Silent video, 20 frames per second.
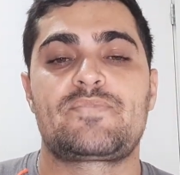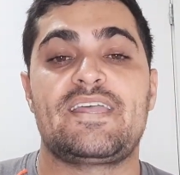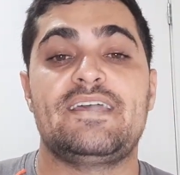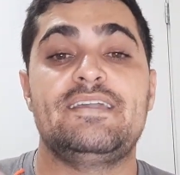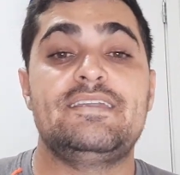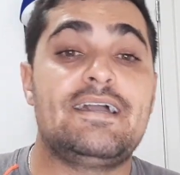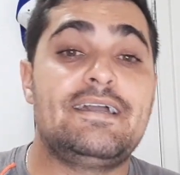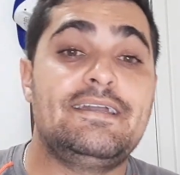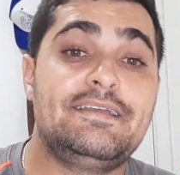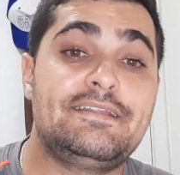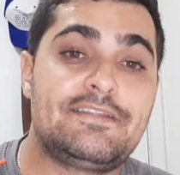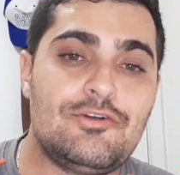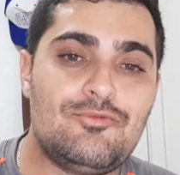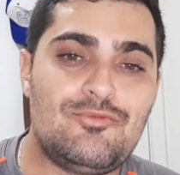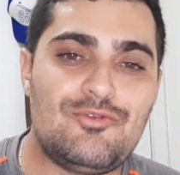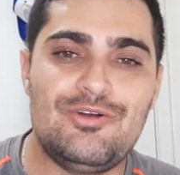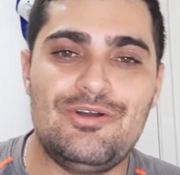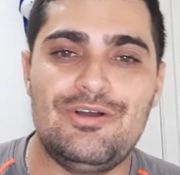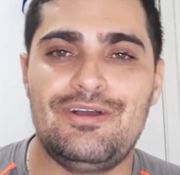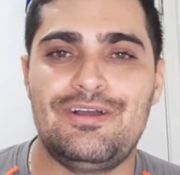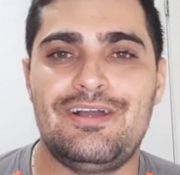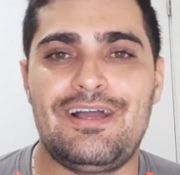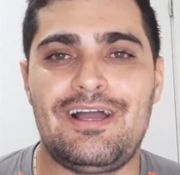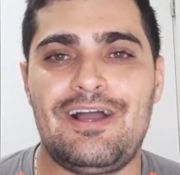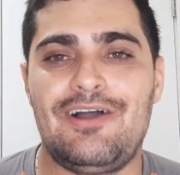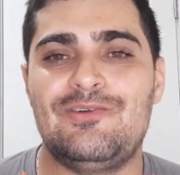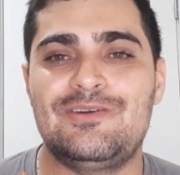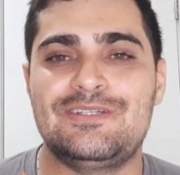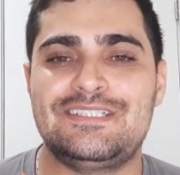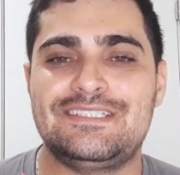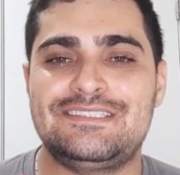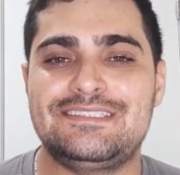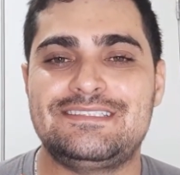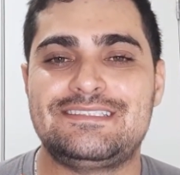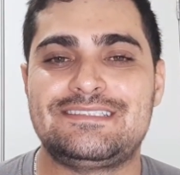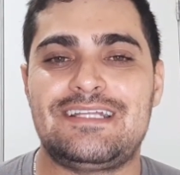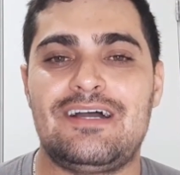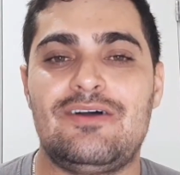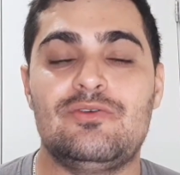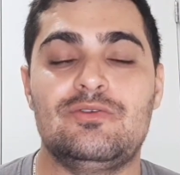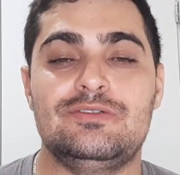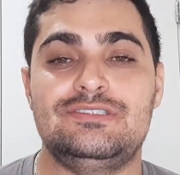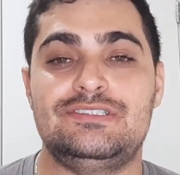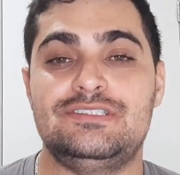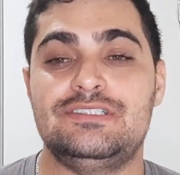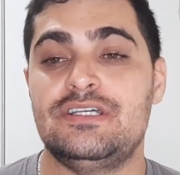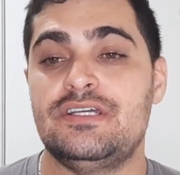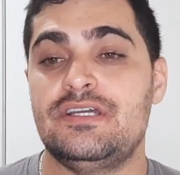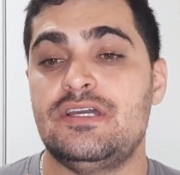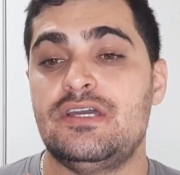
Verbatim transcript: E aí estamos aonde a gente está hoje.